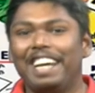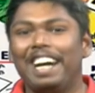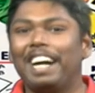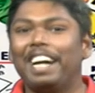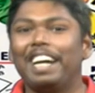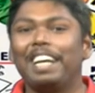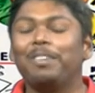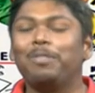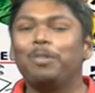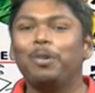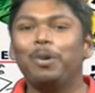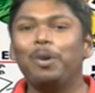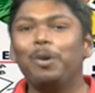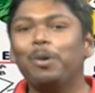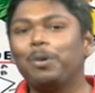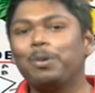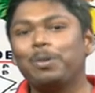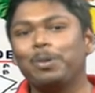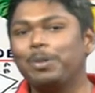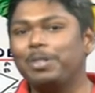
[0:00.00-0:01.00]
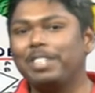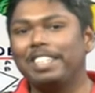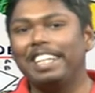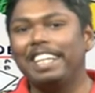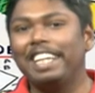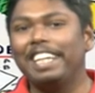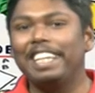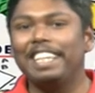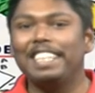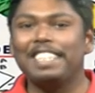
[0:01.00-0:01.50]
अगर वो लोग सोच
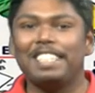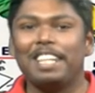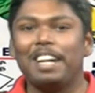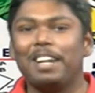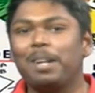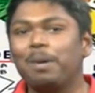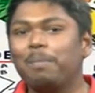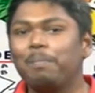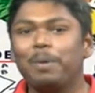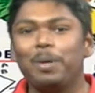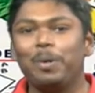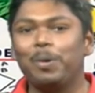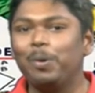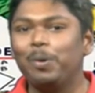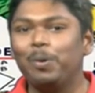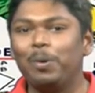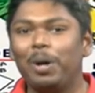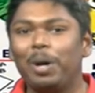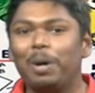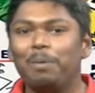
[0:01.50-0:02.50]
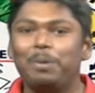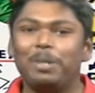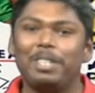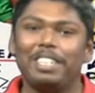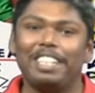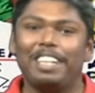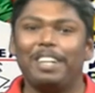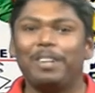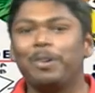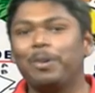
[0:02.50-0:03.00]
रहे हैं कि स्टार्टअप में खोलूँगा
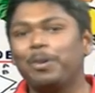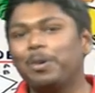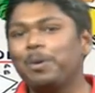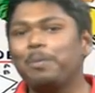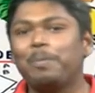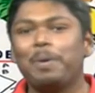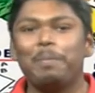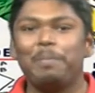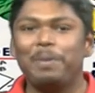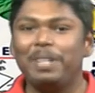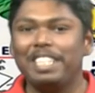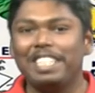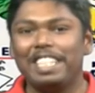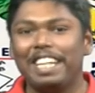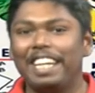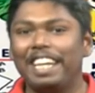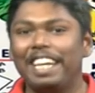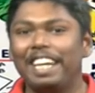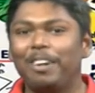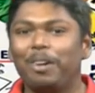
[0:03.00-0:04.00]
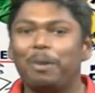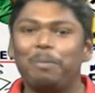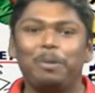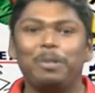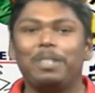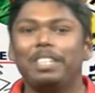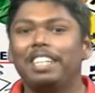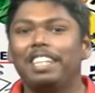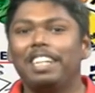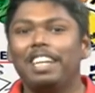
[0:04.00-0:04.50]
मुझे करोड़ों रुपए मिल जाएंगे और
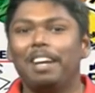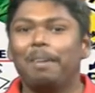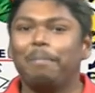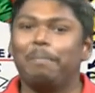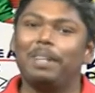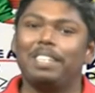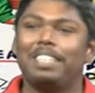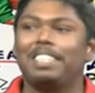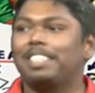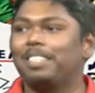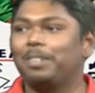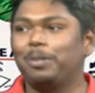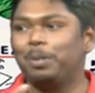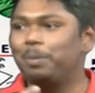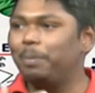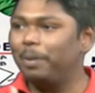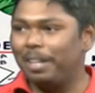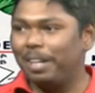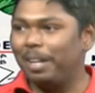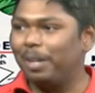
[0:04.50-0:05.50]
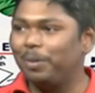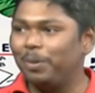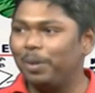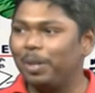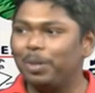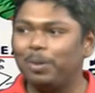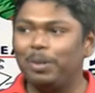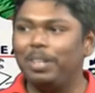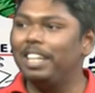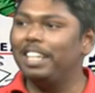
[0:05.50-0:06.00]
मुझे बस कुछ भी कर
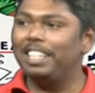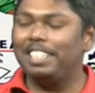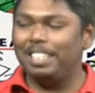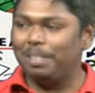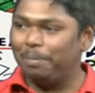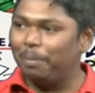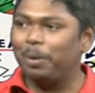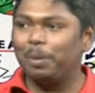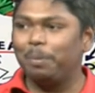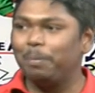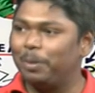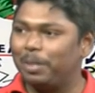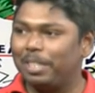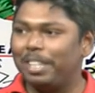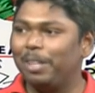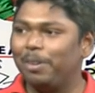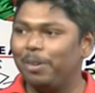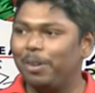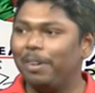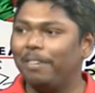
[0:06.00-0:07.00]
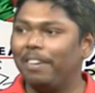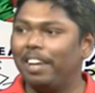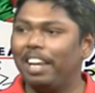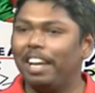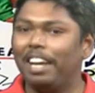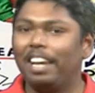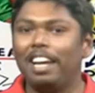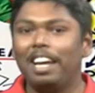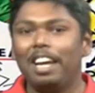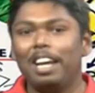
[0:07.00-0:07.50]
दूंगा तो ये चीज़ बहुत मुश्किल होने वाला
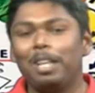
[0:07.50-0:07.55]
है